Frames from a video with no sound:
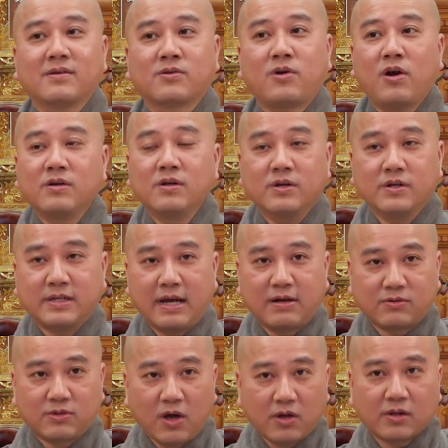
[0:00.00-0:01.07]
Có người
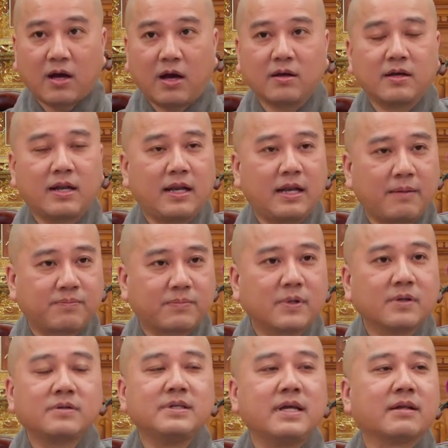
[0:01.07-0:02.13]
nào cho thận là lập
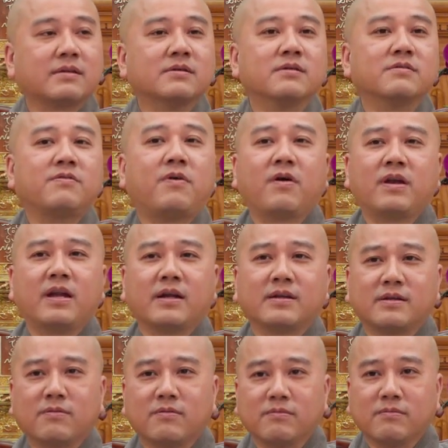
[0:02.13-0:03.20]
tức nhà thương phone là
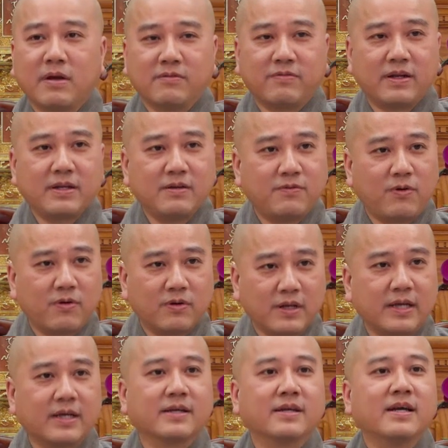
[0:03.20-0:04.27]
trong mình phải đi vô
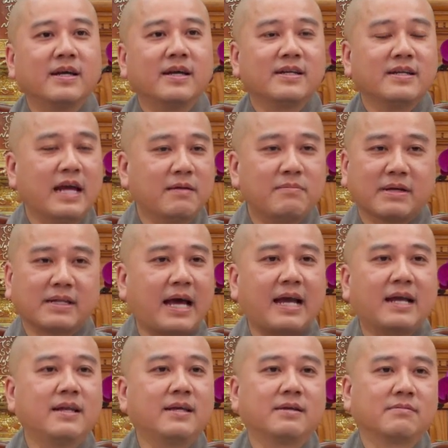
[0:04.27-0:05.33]
liền để mà
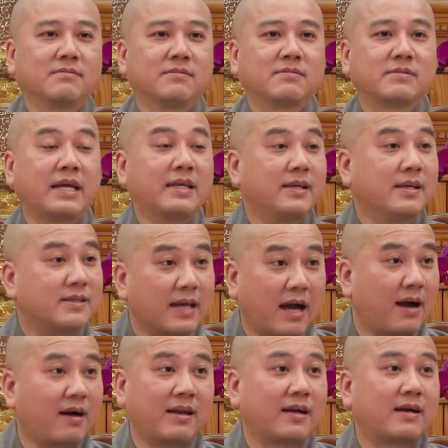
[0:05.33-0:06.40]
thay liền. Tại vì
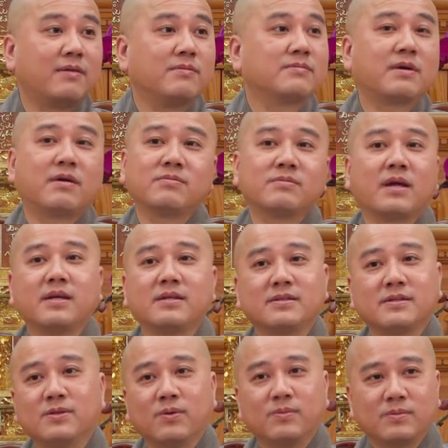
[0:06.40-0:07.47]
chờ là không không thể
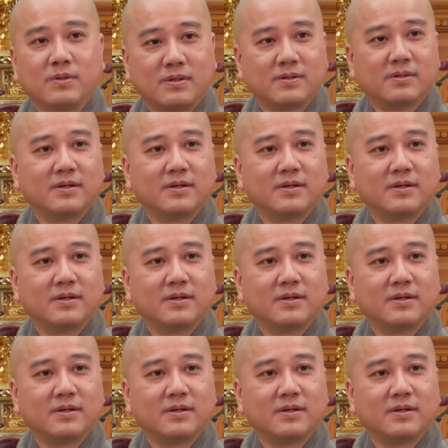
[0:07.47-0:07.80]
sử dụng được.